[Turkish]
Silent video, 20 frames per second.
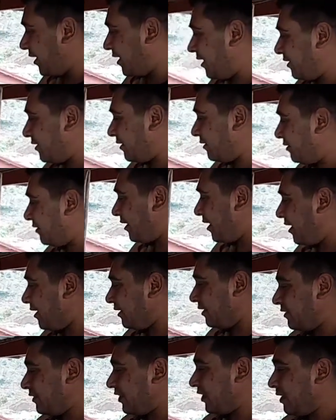Aynen
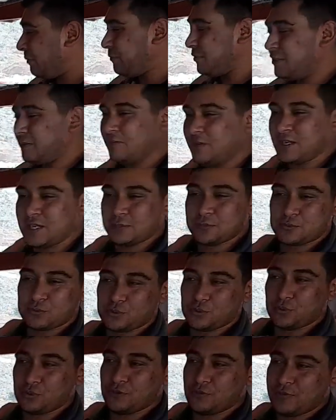yani yemini vereyim,
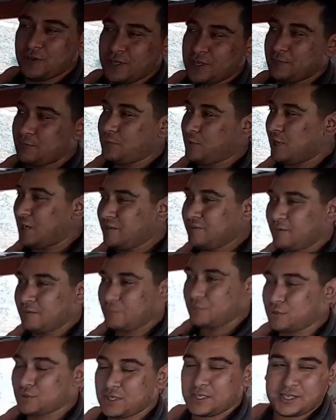suyunu vereyim bu hayvan
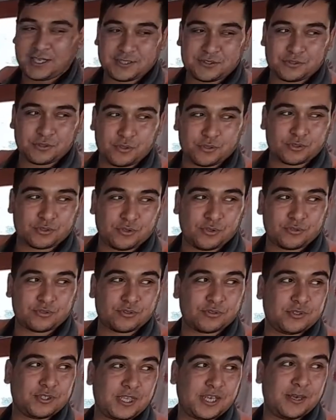burada nasıl olursa
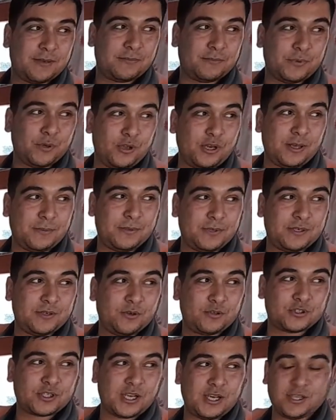olsun diye böyle bir
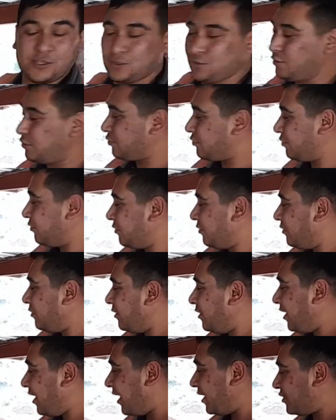özellik yok. Evet.